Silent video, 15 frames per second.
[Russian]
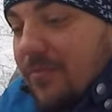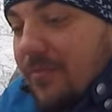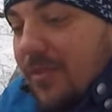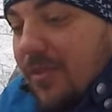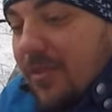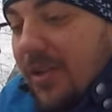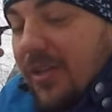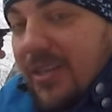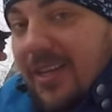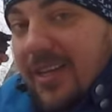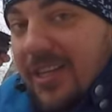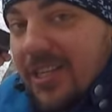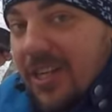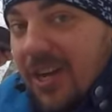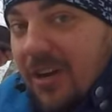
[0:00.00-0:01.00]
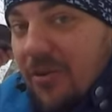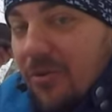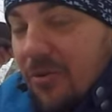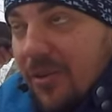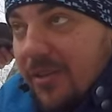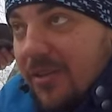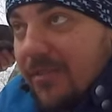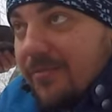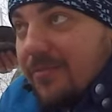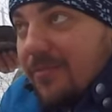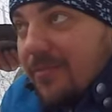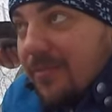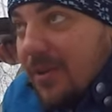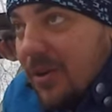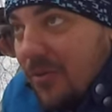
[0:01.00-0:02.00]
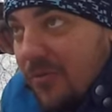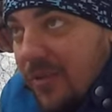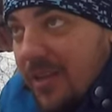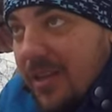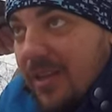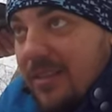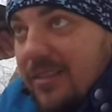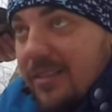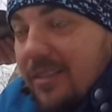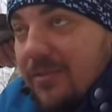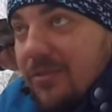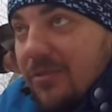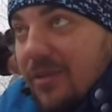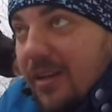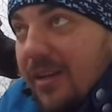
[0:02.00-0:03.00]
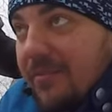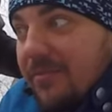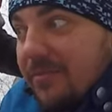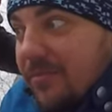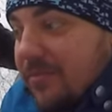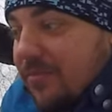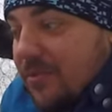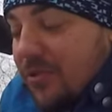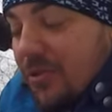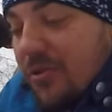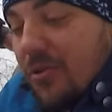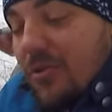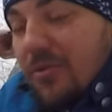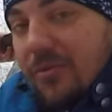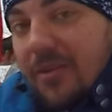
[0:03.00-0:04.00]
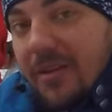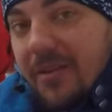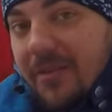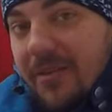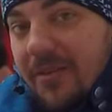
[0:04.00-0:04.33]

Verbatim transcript: Ну, это, конечно, огонь. Мы увидели зиму, да, все круто.